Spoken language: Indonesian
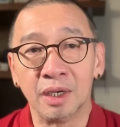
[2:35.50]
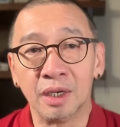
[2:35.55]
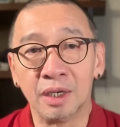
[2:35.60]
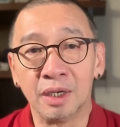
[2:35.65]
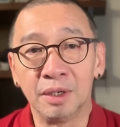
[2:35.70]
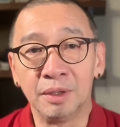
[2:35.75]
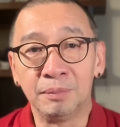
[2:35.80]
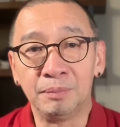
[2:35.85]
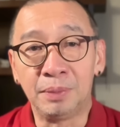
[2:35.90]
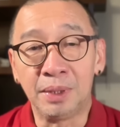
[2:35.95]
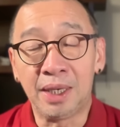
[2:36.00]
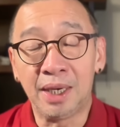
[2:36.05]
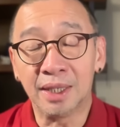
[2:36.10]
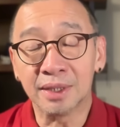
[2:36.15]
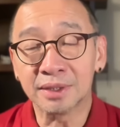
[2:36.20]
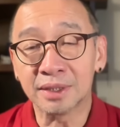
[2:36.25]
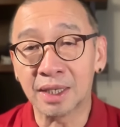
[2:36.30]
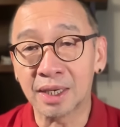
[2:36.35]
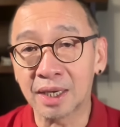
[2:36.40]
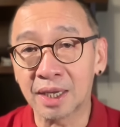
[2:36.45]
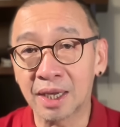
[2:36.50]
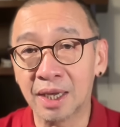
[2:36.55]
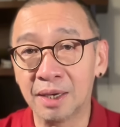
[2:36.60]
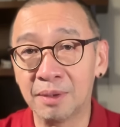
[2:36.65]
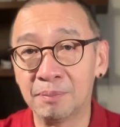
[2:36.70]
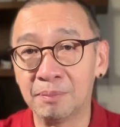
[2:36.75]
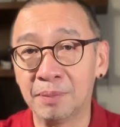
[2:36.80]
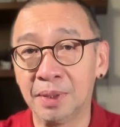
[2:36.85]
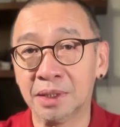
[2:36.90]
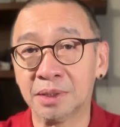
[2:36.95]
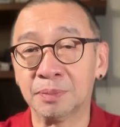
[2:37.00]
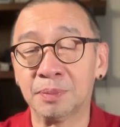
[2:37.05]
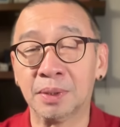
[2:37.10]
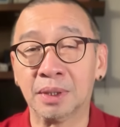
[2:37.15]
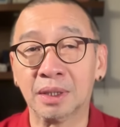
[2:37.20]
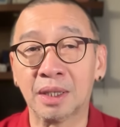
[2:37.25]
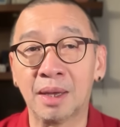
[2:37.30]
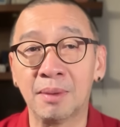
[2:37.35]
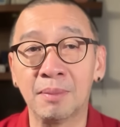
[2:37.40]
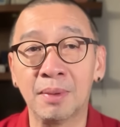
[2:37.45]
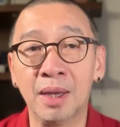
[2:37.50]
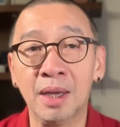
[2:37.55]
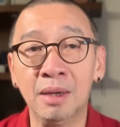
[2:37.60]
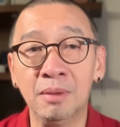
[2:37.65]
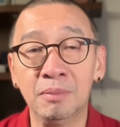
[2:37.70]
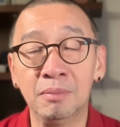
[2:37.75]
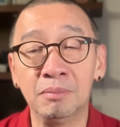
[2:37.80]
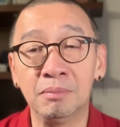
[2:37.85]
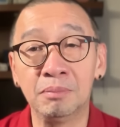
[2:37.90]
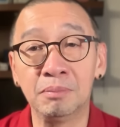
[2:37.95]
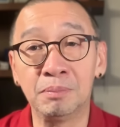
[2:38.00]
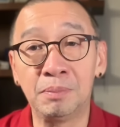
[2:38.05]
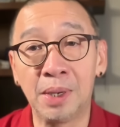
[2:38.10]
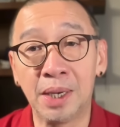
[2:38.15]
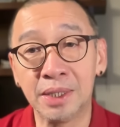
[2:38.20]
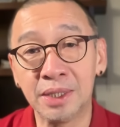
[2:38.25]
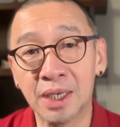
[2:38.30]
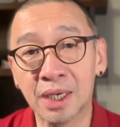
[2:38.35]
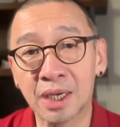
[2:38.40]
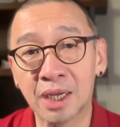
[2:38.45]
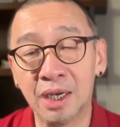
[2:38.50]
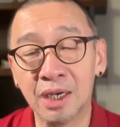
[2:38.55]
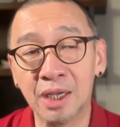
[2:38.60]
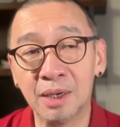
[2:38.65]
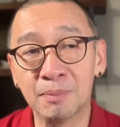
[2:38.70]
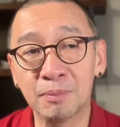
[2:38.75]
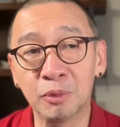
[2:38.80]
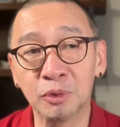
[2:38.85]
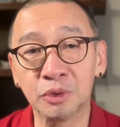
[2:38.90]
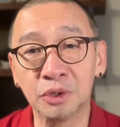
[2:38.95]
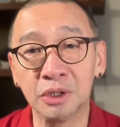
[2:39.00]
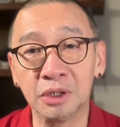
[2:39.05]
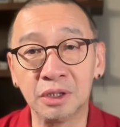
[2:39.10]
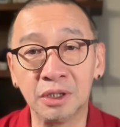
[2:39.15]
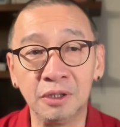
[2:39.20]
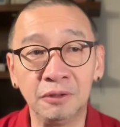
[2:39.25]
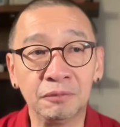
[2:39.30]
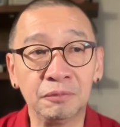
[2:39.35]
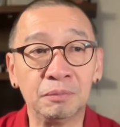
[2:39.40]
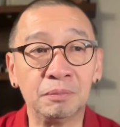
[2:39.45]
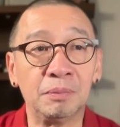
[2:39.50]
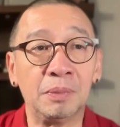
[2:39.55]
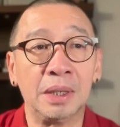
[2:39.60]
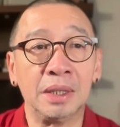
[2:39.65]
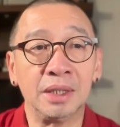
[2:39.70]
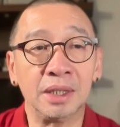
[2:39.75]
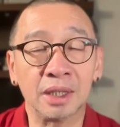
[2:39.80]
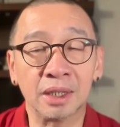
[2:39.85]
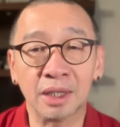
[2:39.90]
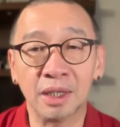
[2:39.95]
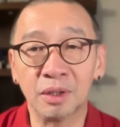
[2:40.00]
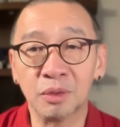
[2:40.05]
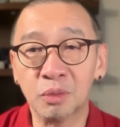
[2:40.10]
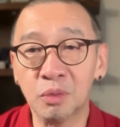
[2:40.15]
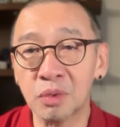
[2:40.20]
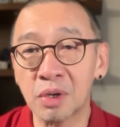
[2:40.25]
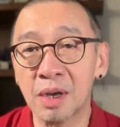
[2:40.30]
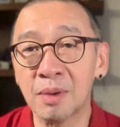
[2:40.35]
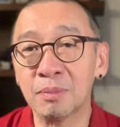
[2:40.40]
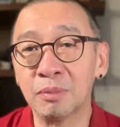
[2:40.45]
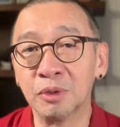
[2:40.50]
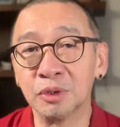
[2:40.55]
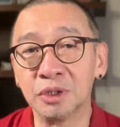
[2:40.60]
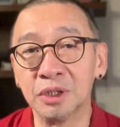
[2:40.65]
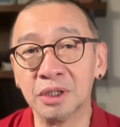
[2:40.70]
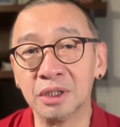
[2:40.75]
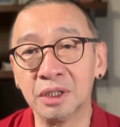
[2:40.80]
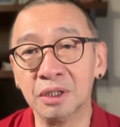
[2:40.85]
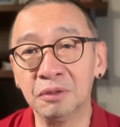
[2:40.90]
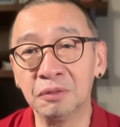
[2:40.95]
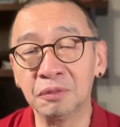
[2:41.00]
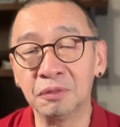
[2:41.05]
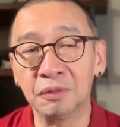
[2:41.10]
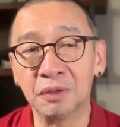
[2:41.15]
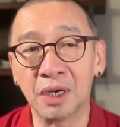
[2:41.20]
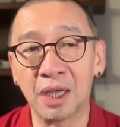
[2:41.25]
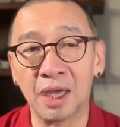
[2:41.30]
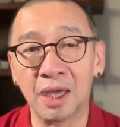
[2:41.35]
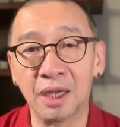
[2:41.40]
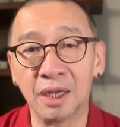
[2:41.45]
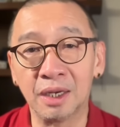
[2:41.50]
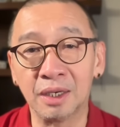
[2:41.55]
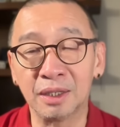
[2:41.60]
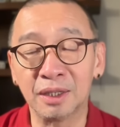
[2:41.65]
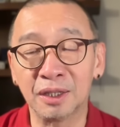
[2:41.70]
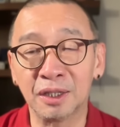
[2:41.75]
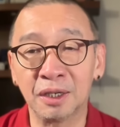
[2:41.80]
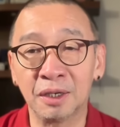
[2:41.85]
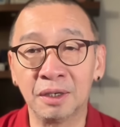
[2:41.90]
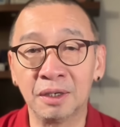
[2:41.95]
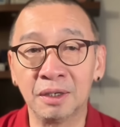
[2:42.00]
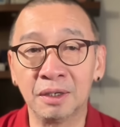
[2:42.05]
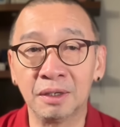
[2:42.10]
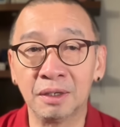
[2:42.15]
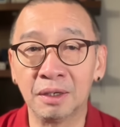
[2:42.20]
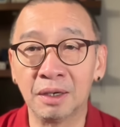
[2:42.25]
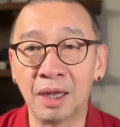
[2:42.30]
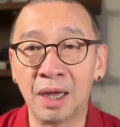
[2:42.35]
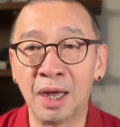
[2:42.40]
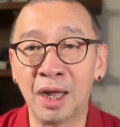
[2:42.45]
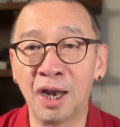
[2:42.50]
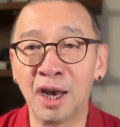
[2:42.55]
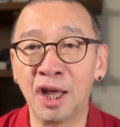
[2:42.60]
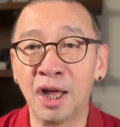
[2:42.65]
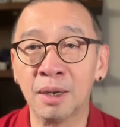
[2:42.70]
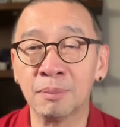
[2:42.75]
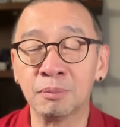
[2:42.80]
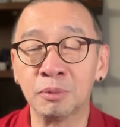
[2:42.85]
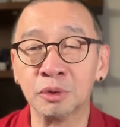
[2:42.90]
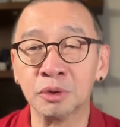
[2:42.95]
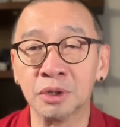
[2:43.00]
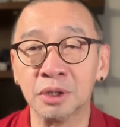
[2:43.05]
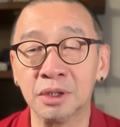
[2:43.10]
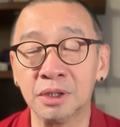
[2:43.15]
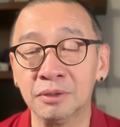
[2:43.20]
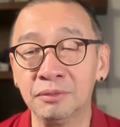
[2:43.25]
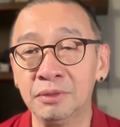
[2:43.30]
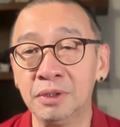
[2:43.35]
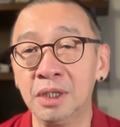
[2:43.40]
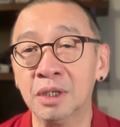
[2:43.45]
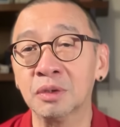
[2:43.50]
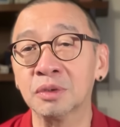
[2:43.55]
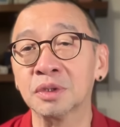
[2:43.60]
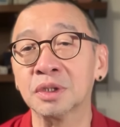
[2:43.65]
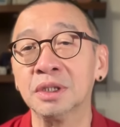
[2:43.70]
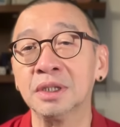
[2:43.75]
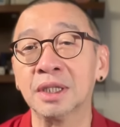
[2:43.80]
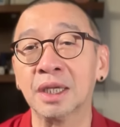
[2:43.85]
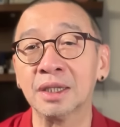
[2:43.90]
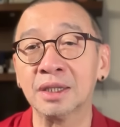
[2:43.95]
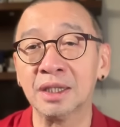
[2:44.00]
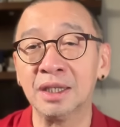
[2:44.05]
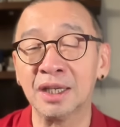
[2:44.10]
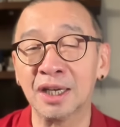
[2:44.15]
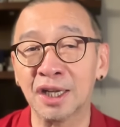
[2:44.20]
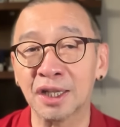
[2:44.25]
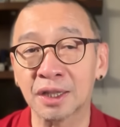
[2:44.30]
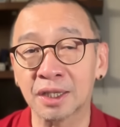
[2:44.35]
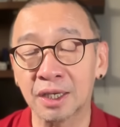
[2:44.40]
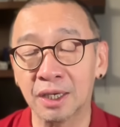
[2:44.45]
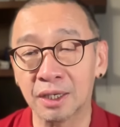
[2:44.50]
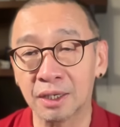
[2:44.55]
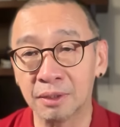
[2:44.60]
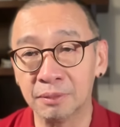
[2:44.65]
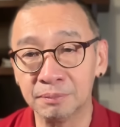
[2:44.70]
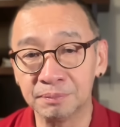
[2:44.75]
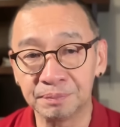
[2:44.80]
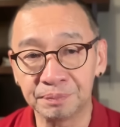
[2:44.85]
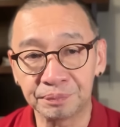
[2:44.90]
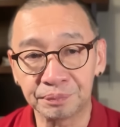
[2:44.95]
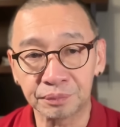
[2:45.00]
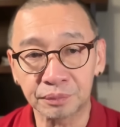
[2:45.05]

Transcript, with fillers: uh, berdasarkan match pertama banyak hal yang positif, banyak yang kurang positif. Nah, hal-hal positif ini harus kita tingkatkan.